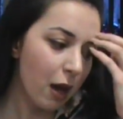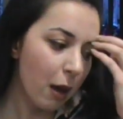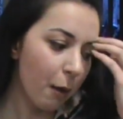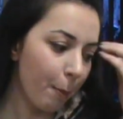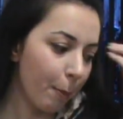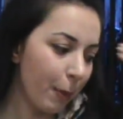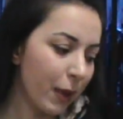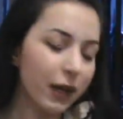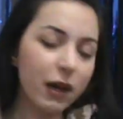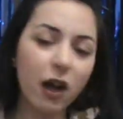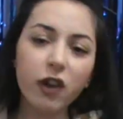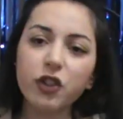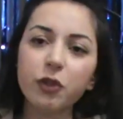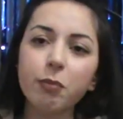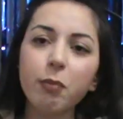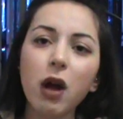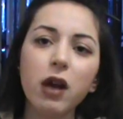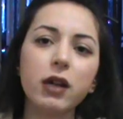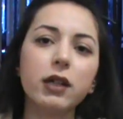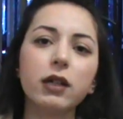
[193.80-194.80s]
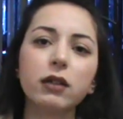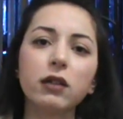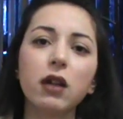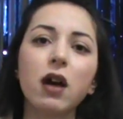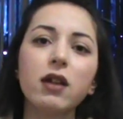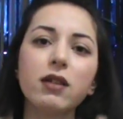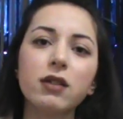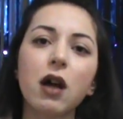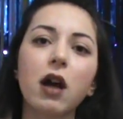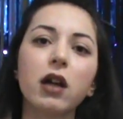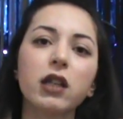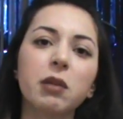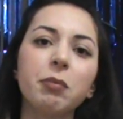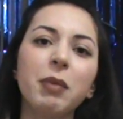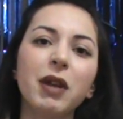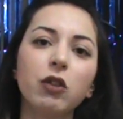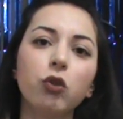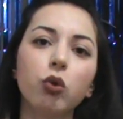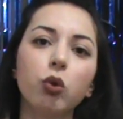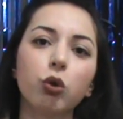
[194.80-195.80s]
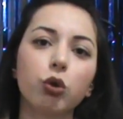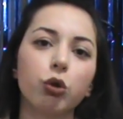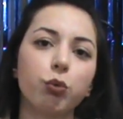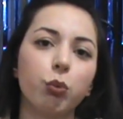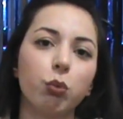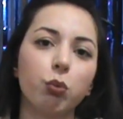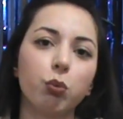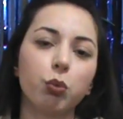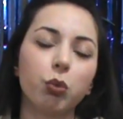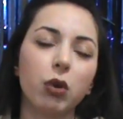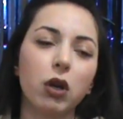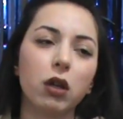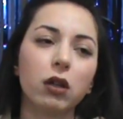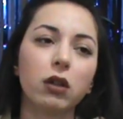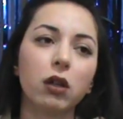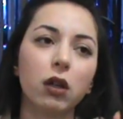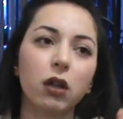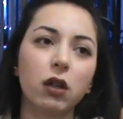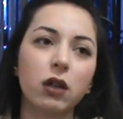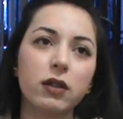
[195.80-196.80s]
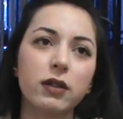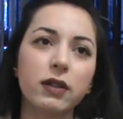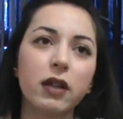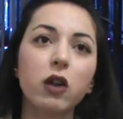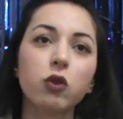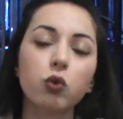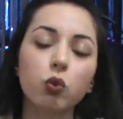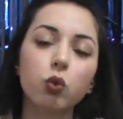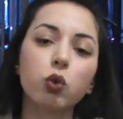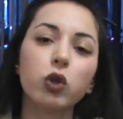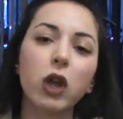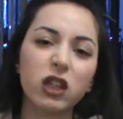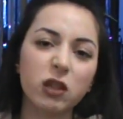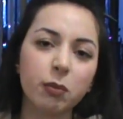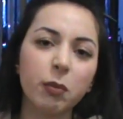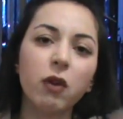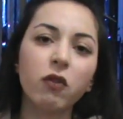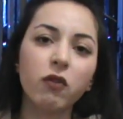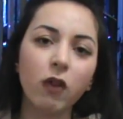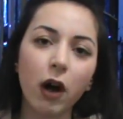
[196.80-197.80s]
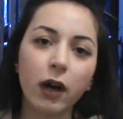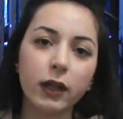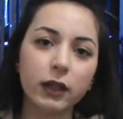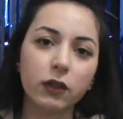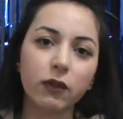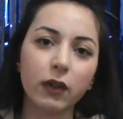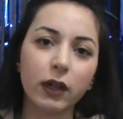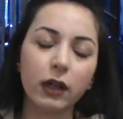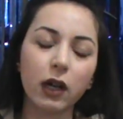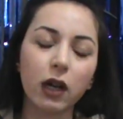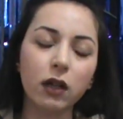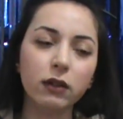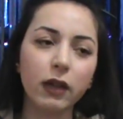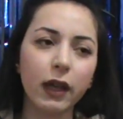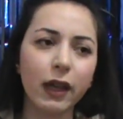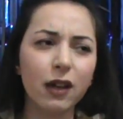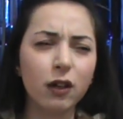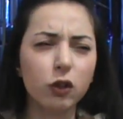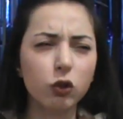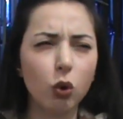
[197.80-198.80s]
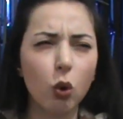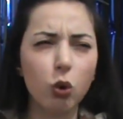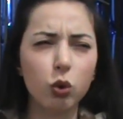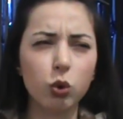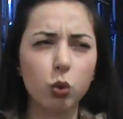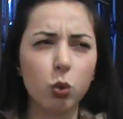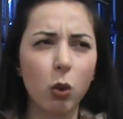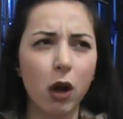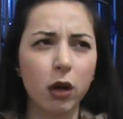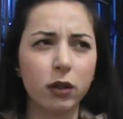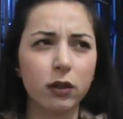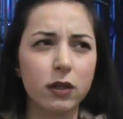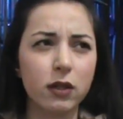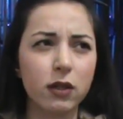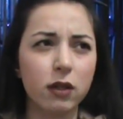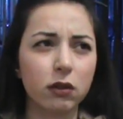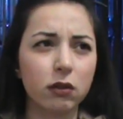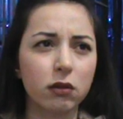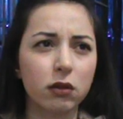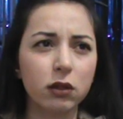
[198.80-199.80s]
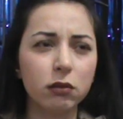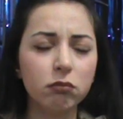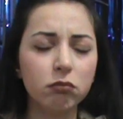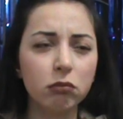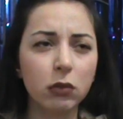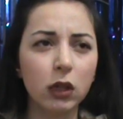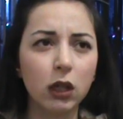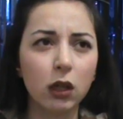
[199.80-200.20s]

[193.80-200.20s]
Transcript: Birkaç marka daha takip ediyorum. Ee, saç uzatma vaadi veren. Hair Talks vardı sanırım.